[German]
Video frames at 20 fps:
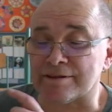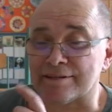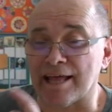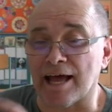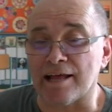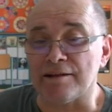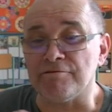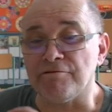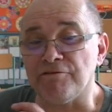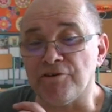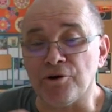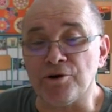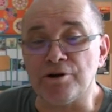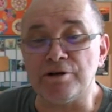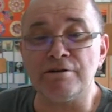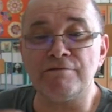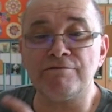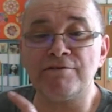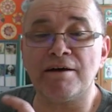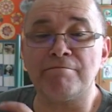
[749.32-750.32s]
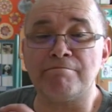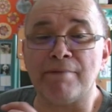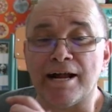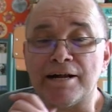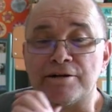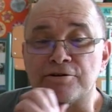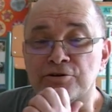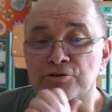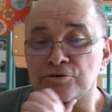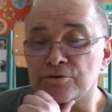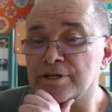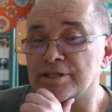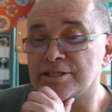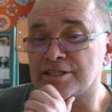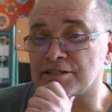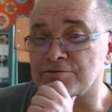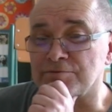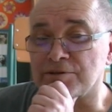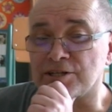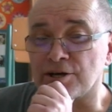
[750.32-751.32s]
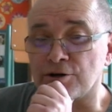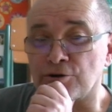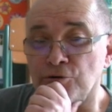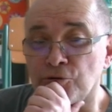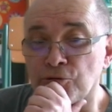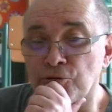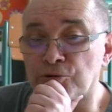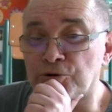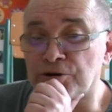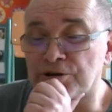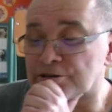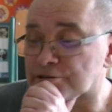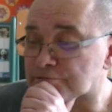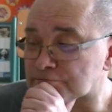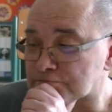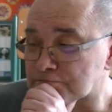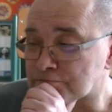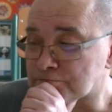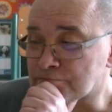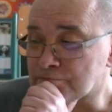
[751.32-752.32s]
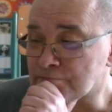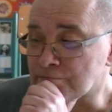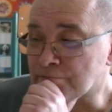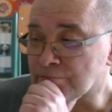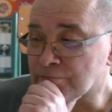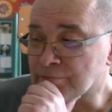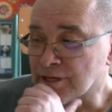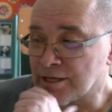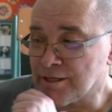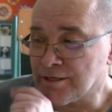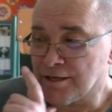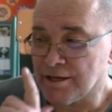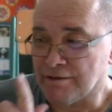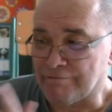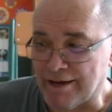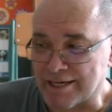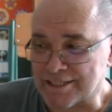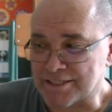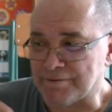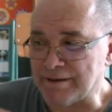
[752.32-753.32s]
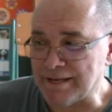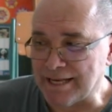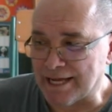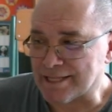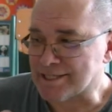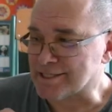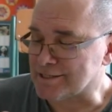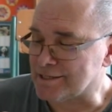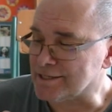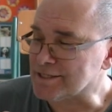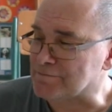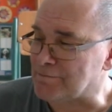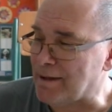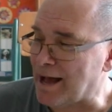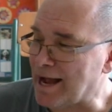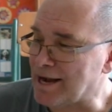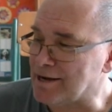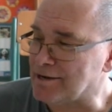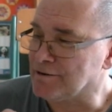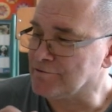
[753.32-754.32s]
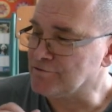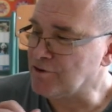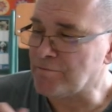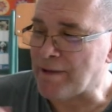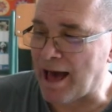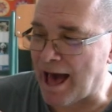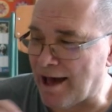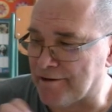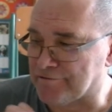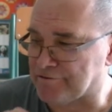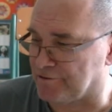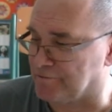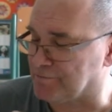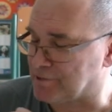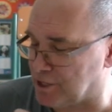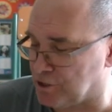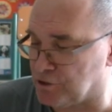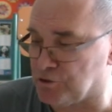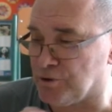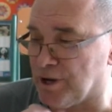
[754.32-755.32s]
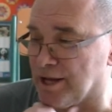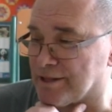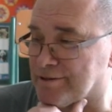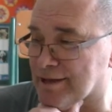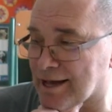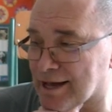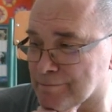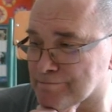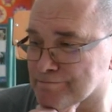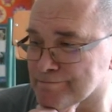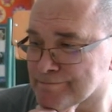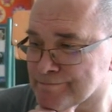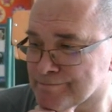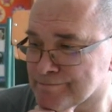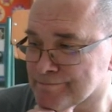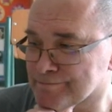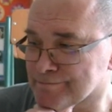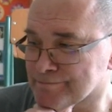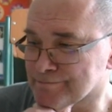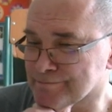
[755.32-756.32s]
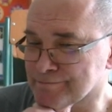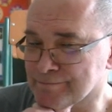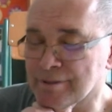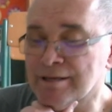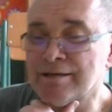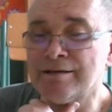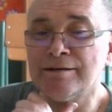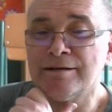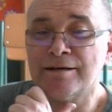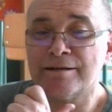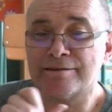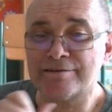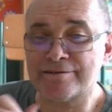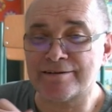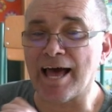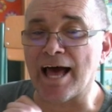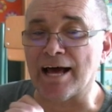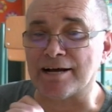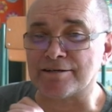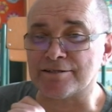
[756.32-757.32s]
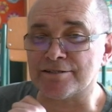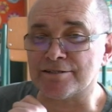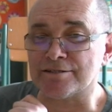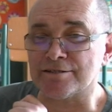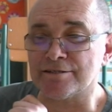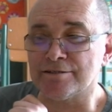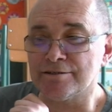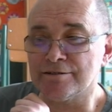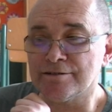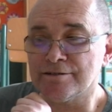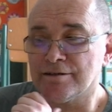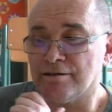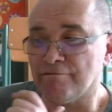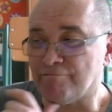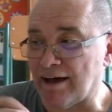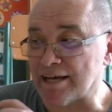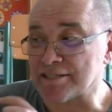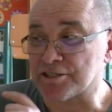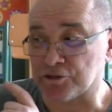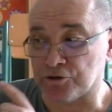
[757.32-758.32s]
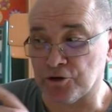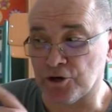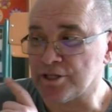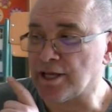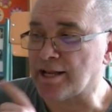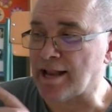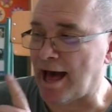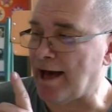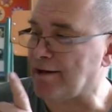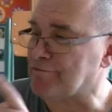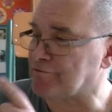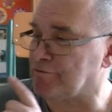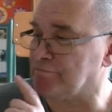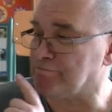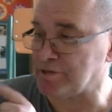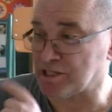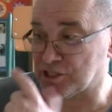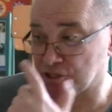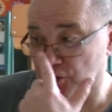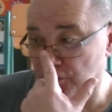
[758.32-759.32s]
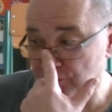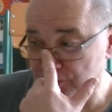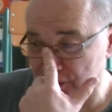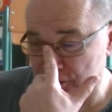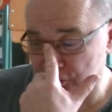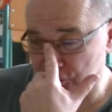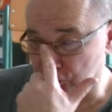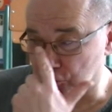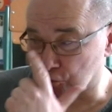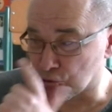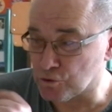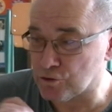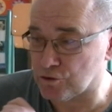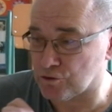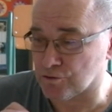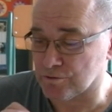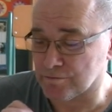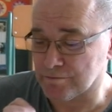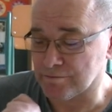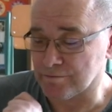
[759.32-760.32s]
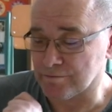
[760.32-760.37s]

Dann wollen wir mal kurz wiederholen, was wir letztes Mal vom Affen gehört haben. Trax, was können Affen besonders gut?